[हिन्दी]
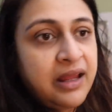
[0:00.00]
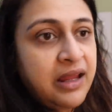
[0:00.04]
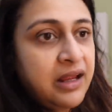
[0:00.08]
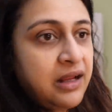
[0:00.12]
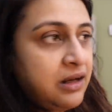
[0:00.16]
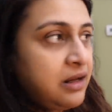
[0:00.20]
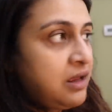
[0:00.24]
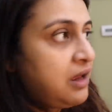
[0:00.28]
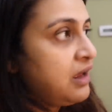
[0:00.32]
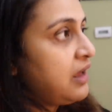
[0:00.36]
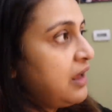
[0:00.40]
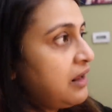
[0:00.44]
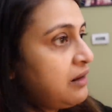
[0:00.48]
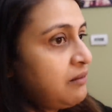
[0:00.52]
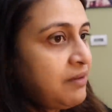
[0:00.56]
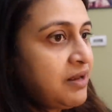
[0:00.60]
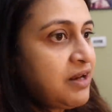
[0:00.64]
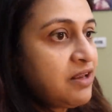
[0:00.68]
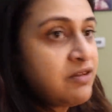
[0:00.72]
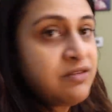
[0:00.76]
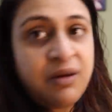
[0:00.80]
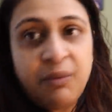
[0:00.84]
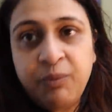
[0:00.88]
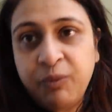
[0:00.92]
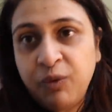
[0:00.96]
गई ना एंड
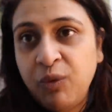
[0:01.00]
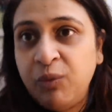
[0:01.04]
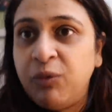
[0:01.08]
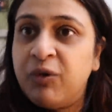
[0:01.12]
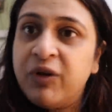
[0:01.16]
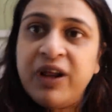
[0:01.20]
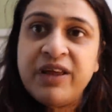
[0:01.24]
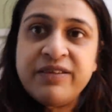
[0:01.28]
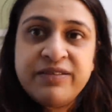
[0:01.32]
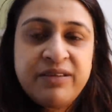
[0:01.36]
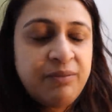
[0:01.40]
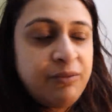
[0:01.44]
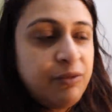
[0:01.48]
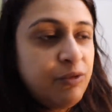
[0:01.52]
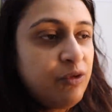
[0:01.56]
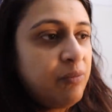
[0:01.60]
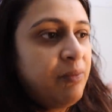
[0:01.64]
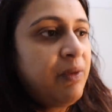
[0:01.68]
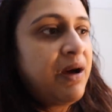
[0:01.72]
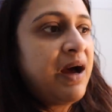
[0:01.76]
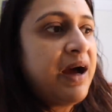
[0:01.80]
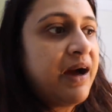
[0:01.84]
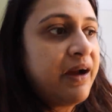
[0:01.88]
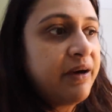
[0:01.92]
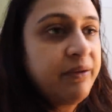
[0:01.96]
मैंने सबको बोला सब लोग
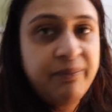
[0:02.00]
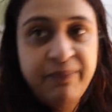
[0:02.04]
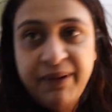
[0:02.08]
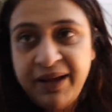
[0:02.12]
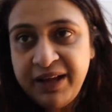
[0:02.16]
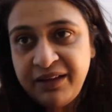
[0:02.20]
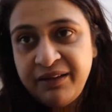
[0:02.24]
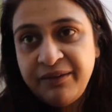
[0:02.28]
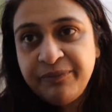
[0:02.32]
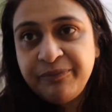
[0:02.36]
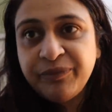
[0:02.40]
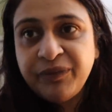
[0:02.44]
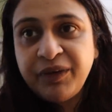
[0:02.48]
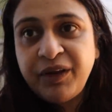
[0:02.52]
बाहर पे ही